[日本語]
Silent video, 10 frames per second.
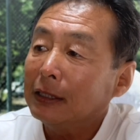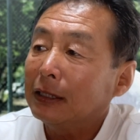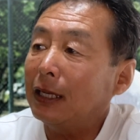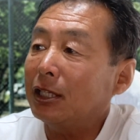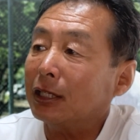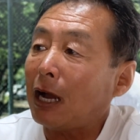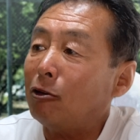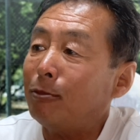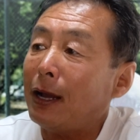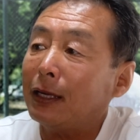で、時間
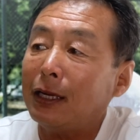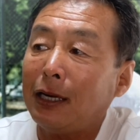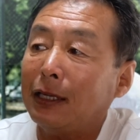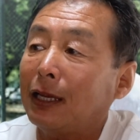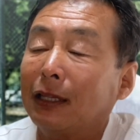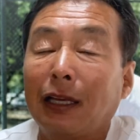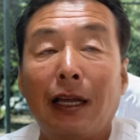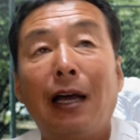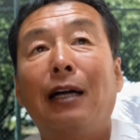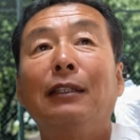を奪いきれないんだった
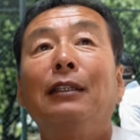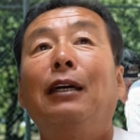ら、